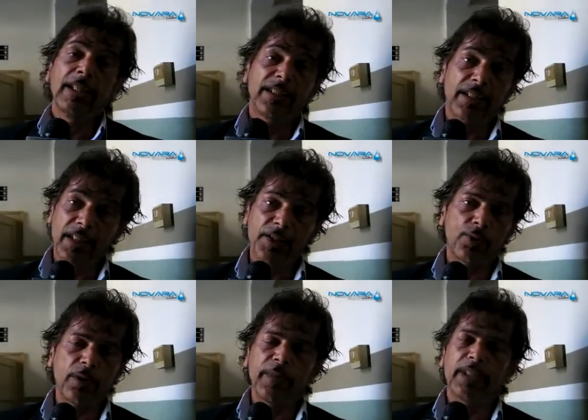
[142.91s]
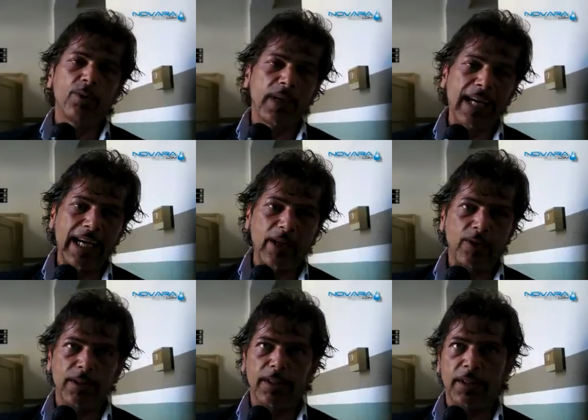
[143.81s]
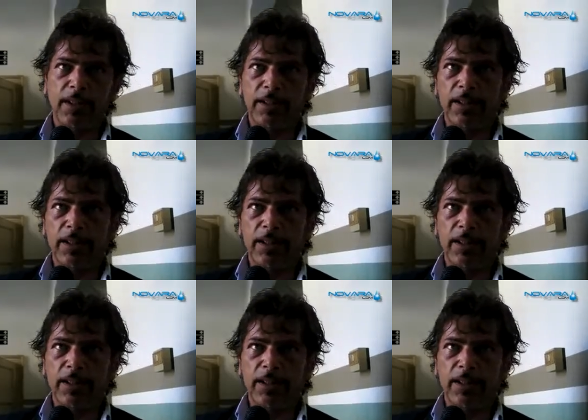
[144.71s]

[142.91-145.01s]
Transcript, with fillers: Ci sarà sicuramente un calo eh,